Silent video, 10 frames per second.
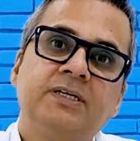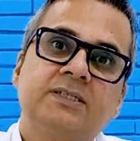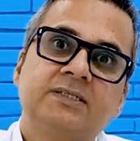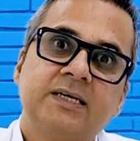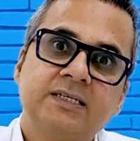
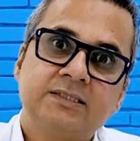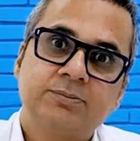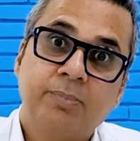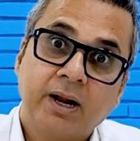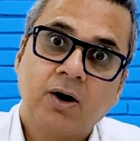ब्रेस्ट का साइज
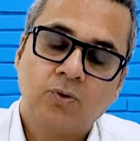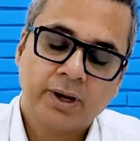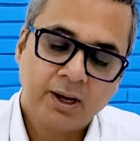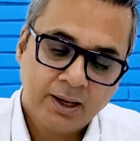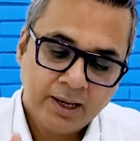बड़ा हो
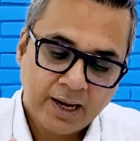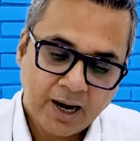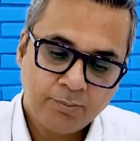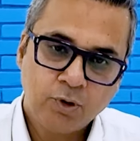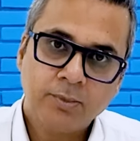गया
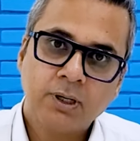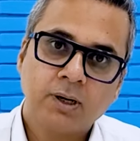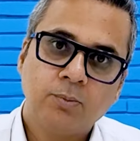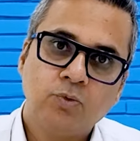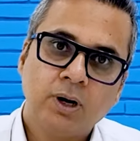एबडोमन
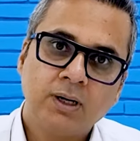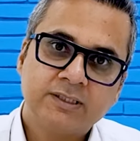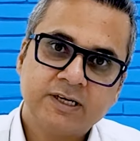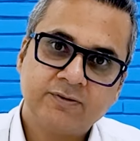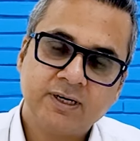कम हुआ
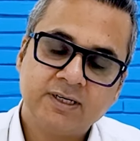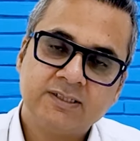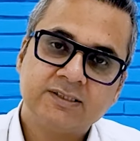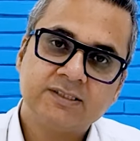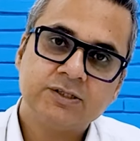700
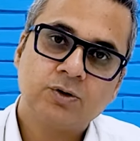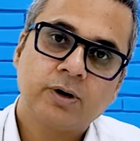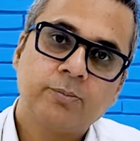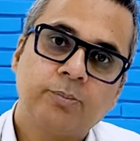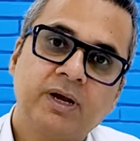सीसी और
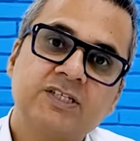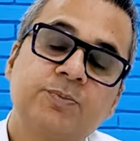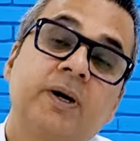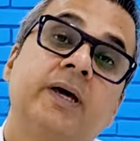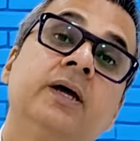
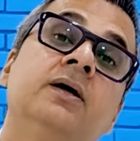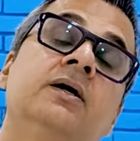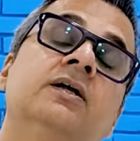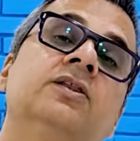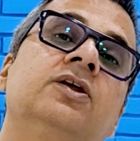ब्रेस्ट बढ़ गए
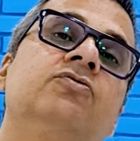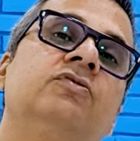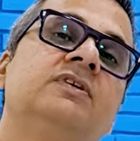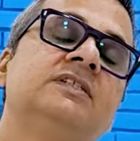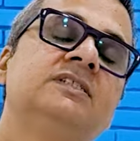
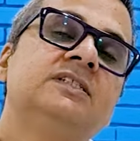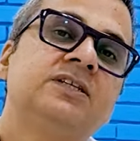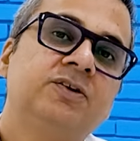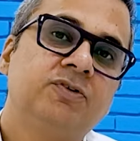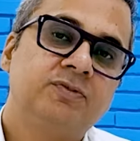350 सीसी
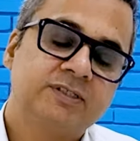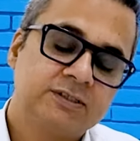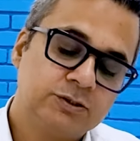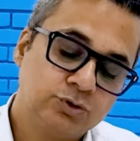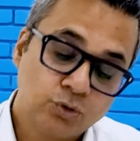350
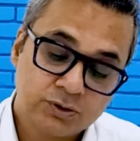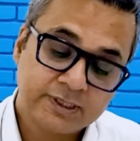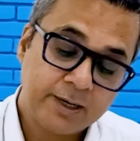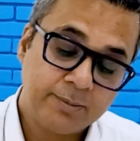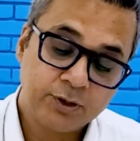सीसी दोनों
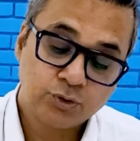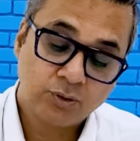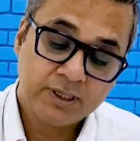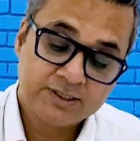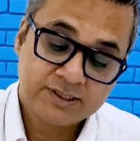साइड में तो
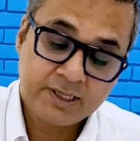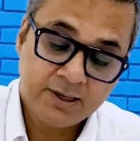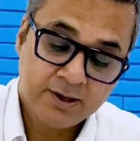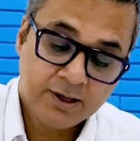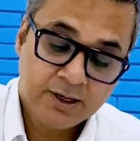इससे
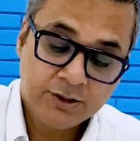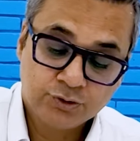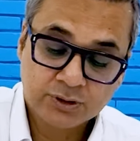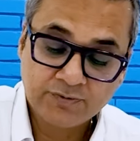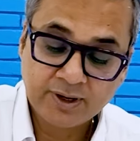
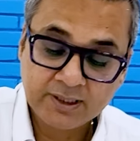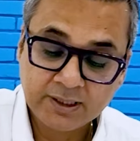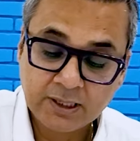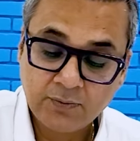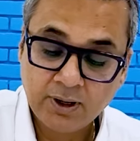चौथा फायदा
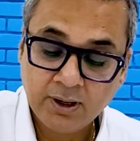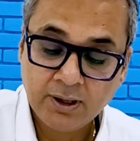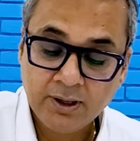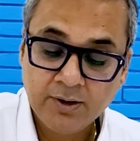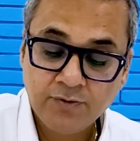क्या हुआ
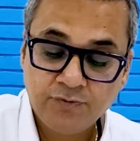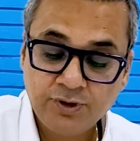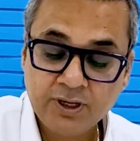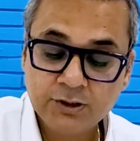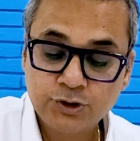
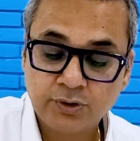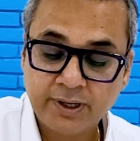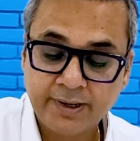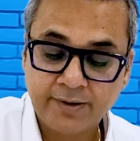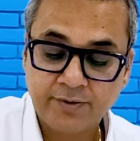फिगर जो
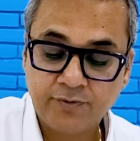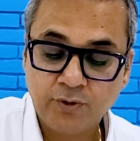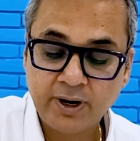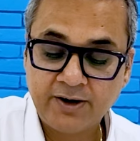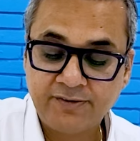है वो
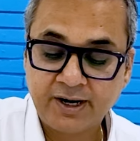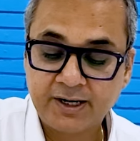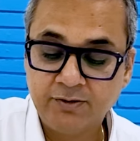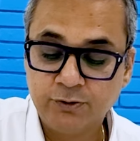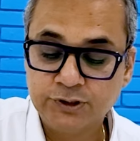
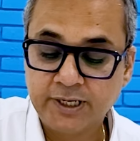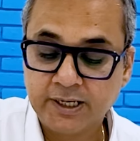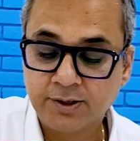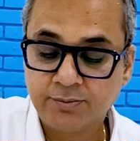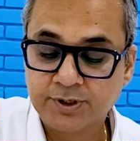अट्रैक्टिव हो
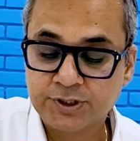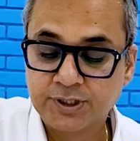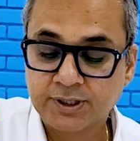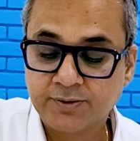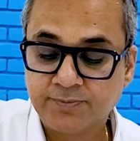जाएगी
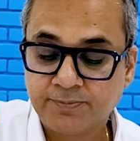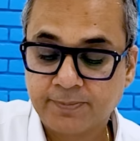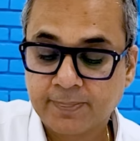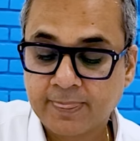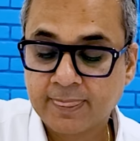पेशेंट
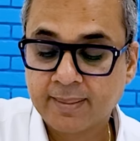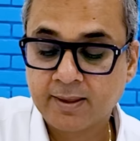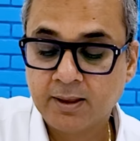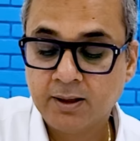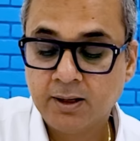
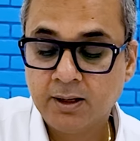की